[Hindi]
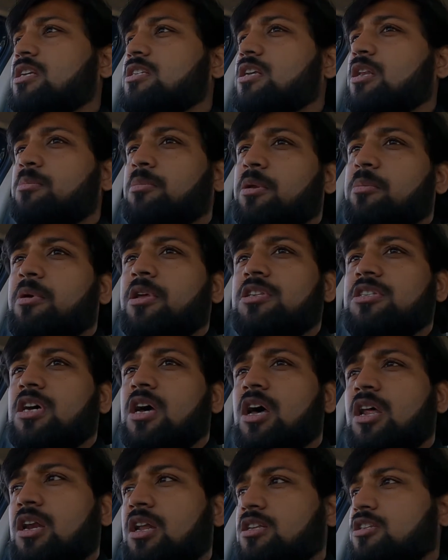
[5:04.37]
जैसलमेर में
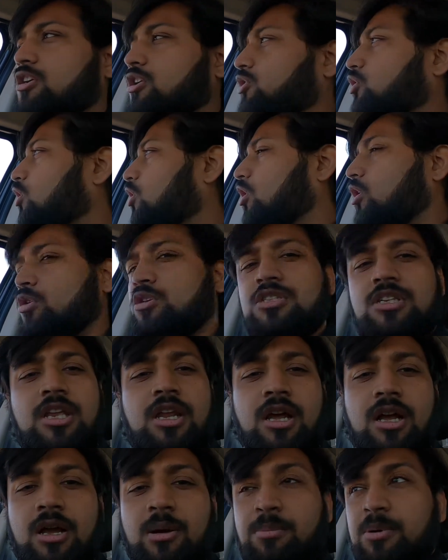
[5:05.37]
जहाँ नज़र दौड़ाओ इसी
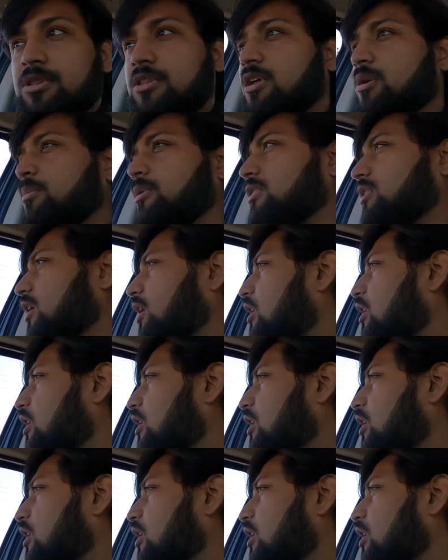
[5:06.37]
रंग का पत्थर मिलता